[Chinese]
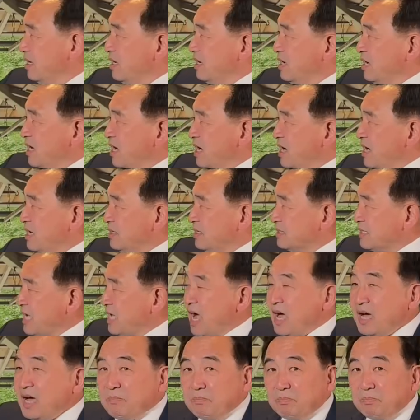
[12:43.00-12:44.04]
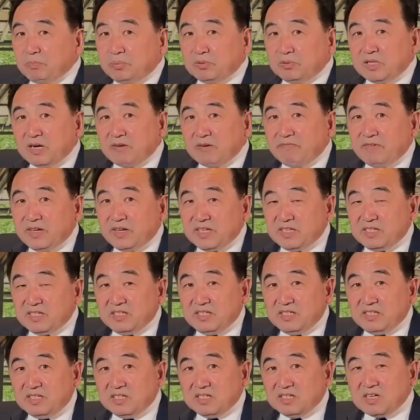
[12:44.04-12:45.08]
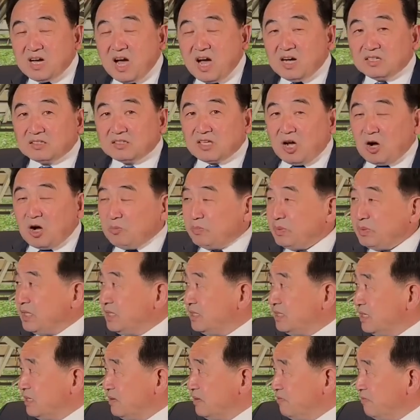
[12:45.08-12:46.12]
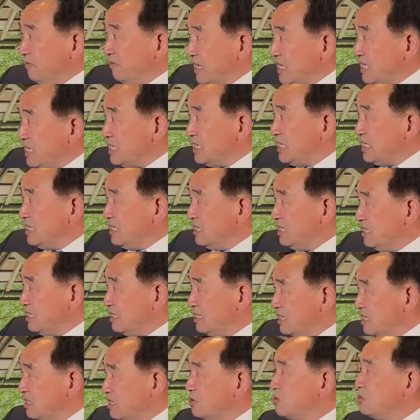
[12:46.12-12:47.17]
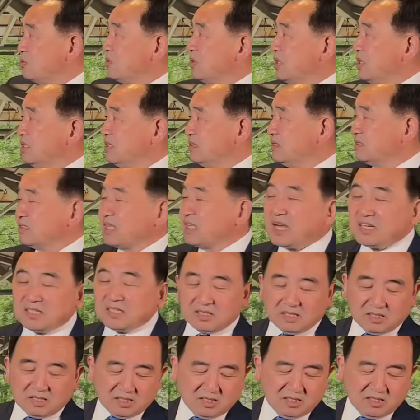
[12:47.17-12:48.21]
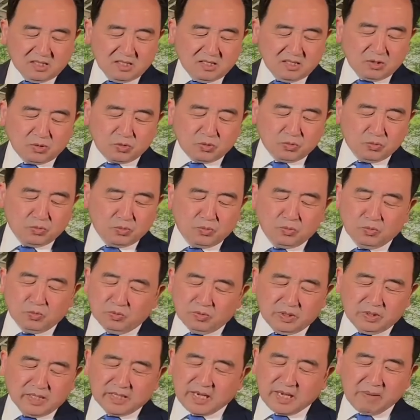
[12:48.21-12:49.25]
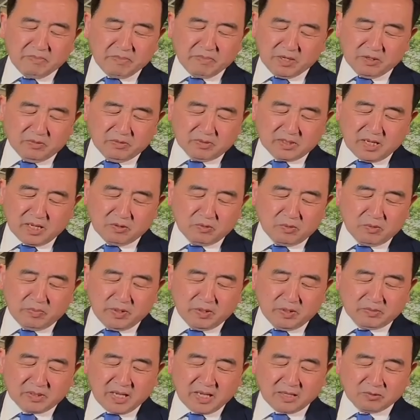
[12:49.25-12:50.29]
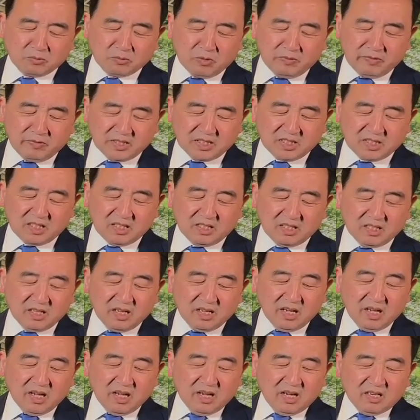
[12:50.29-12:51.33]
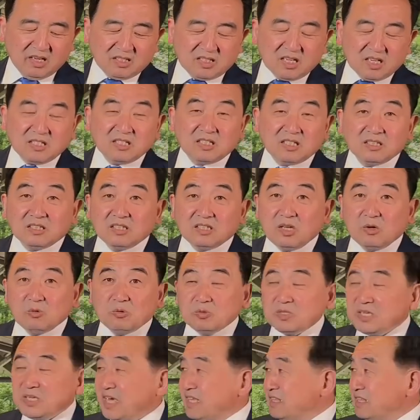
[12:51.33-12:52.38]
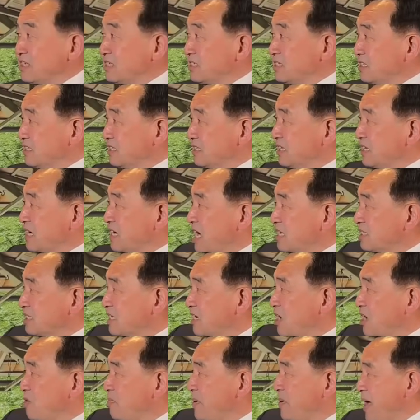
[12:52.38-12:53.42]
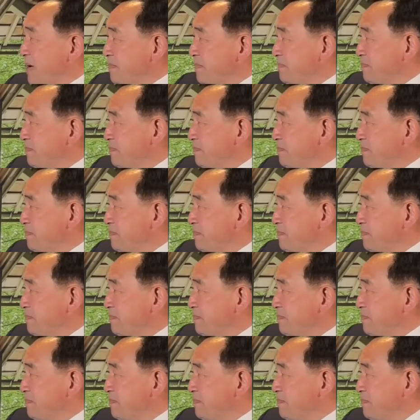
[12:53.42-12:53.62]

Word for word: 呃，他不认为银行倒闭的危机结束了，但是个人储户应该没有。他说没有太多问题，真正丢钱的是银行的老板，